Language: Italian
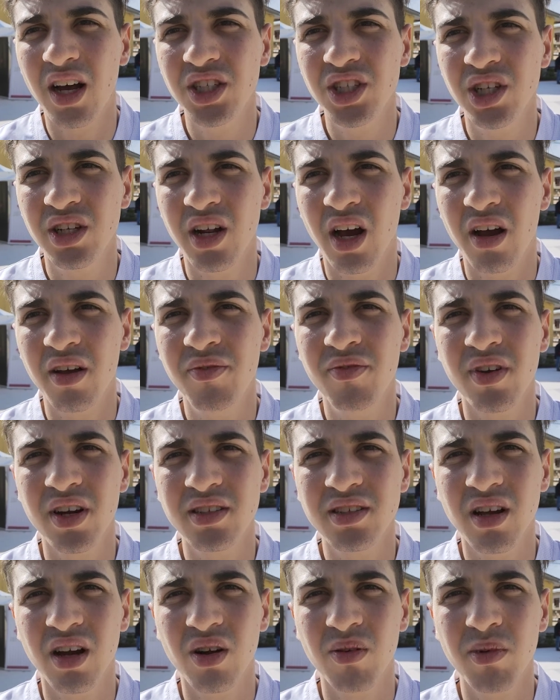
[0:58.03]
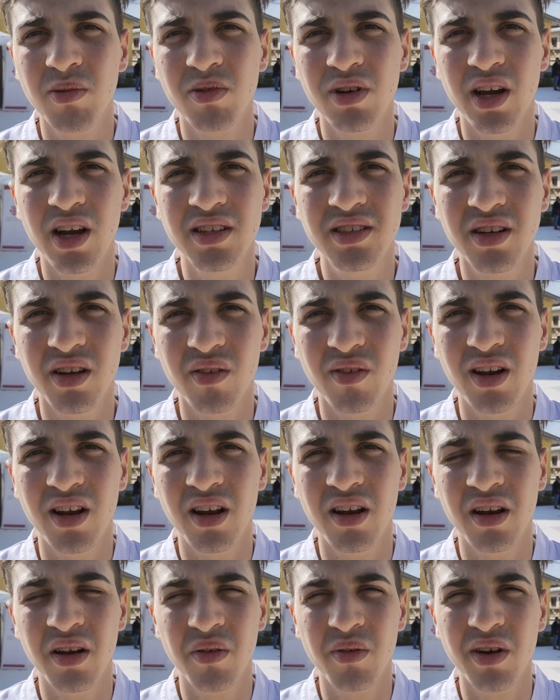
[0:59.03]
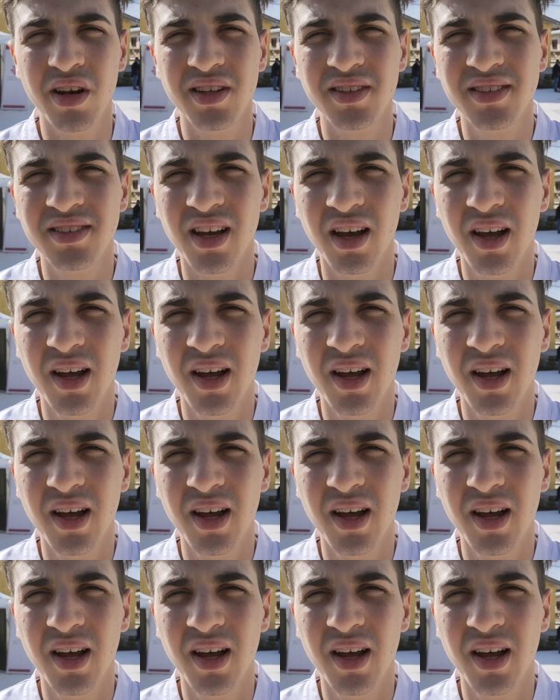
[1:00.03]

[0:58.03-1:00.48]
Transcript: acida e fresca come poteva essere quella della liquirizia.